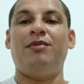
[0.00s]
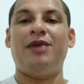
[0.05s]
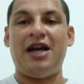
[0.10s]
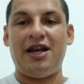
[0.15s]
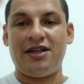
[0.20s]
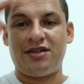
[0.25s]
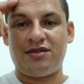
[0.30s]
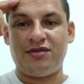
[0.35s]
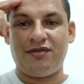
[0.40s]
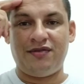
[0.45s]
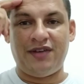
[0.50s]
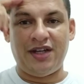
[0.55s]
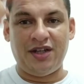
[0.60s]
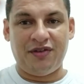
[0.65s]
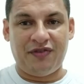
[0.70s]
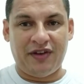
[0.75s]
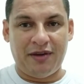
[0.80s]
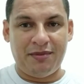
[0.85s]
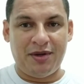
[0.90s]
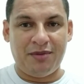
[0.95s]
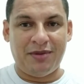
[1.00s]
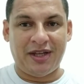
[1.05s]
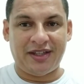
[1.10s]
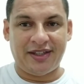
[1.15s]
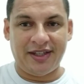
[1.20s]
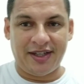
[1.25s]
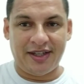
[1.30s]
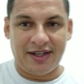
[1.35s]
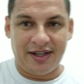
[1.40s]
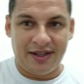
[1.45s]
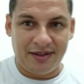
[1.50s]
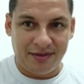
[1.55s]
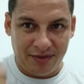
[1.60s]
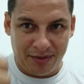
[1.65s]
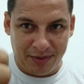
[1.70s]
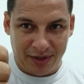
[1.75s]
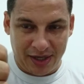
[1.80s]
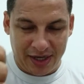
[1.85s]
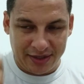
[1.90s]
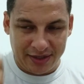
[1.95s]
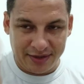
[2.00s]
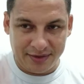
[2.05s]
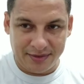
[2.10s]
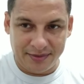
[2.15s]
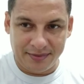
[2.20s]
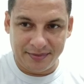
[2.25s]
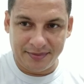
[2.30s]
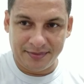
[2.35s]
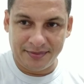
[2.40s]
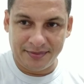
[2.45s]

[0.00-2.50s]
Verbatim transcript: um abraço. Valeu, Fábio Batera, um abraço.